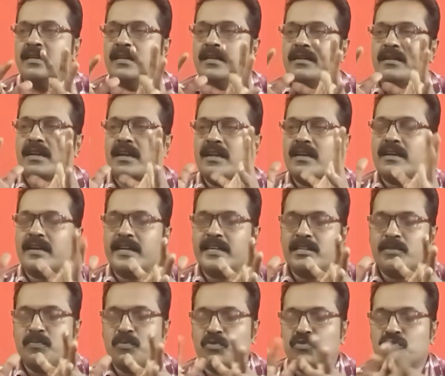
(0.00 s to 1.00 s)
நல்லா
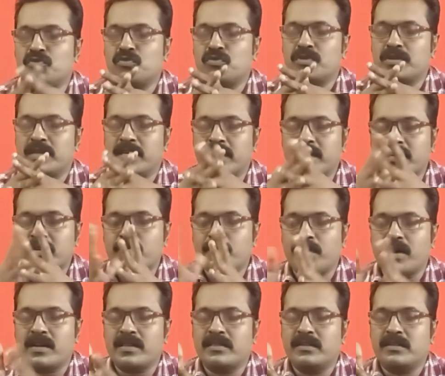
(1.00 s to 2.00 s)
கரெக்டாக புரிஞ்சுக்கணும் என்னென்ன
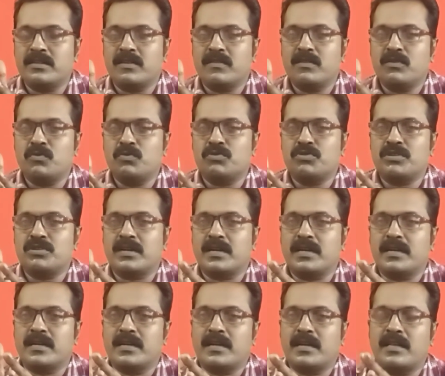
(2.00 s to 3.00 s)
பாடத்திட்டம் அதில்
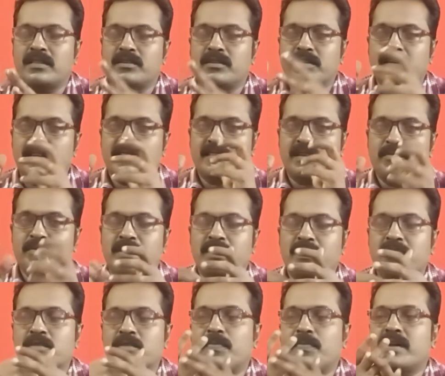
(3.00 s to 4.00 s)
கொடுத்துருக்காங்க அந்த எக்ஸாமுக்கு
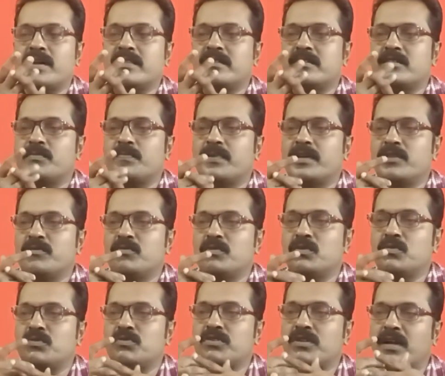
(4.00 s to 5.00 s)
என்னென்ன பாடத்திட்ட பதிவுகள்
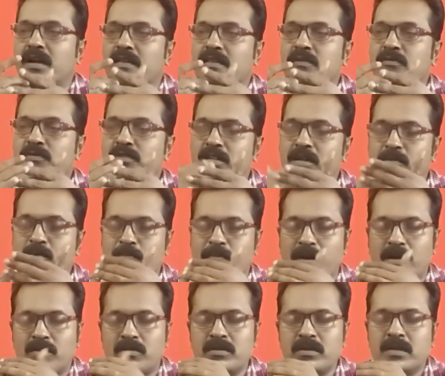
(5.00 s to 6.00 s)
கொடுத்துருக்காங்க அதை வந்து நம்ம
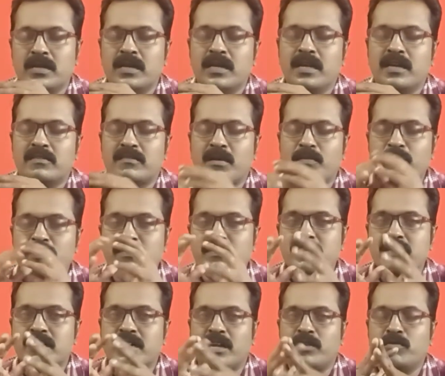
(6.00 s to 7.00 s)
பார்க்கணும்
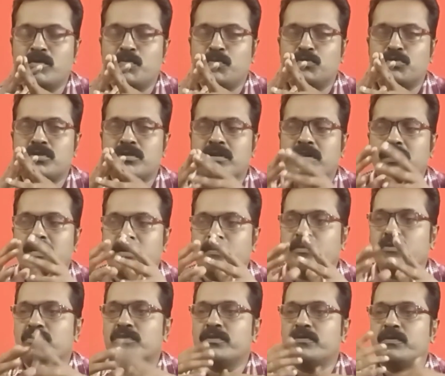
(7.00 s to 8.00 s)
சமச்சீர் கல்வி புத்தகங்களை
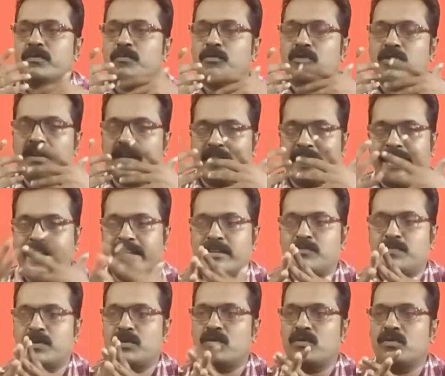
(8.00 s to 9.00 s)
நம்ம வந்து முதல்ல
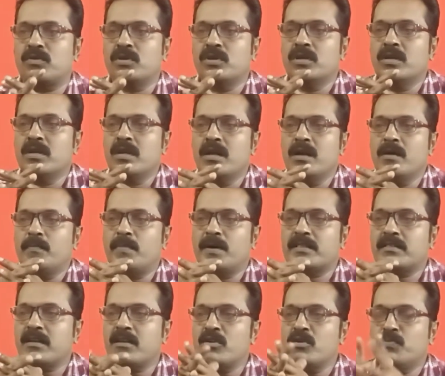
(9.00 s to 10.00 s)
கலெக்ட் பண்ணணும்
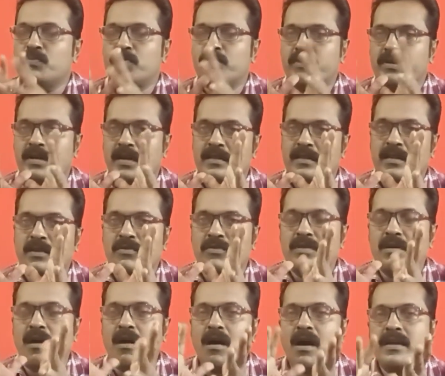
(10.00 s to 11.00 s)
பத்தாம் வகுப்பு வர அதாவது
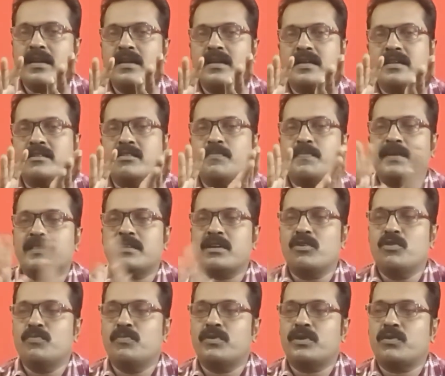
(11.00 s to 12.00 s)
ஆறிலேருந்து பத்தாம்
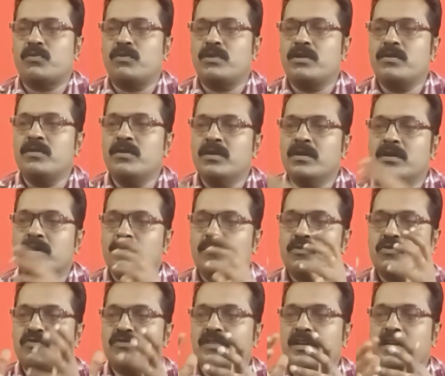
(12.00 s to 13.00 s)
வகுப்பு வர உள்ள
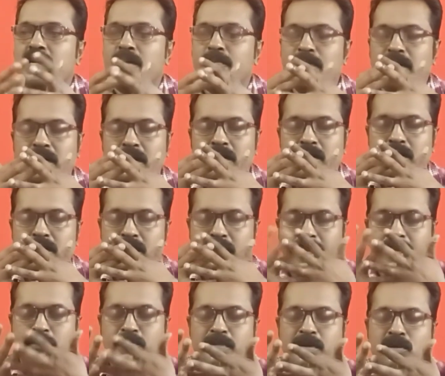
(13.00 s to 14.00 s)
புக்ஸ் எல்லாமே
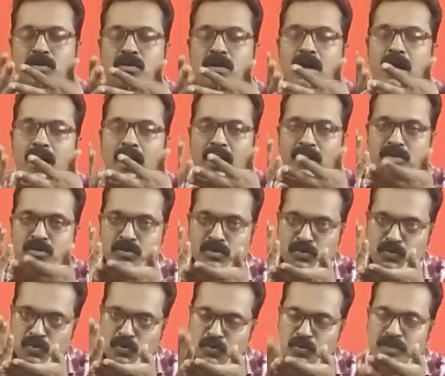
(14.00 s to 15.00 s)
கலெக்ட் பண்ணணும் அது
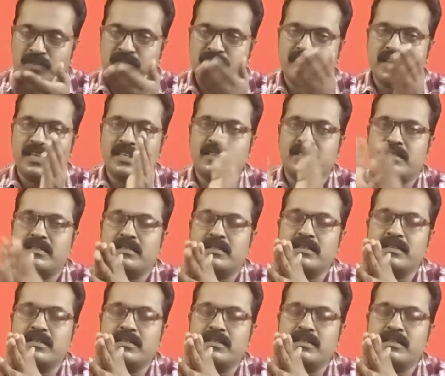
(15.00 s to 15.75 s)
கூட சேர்த்து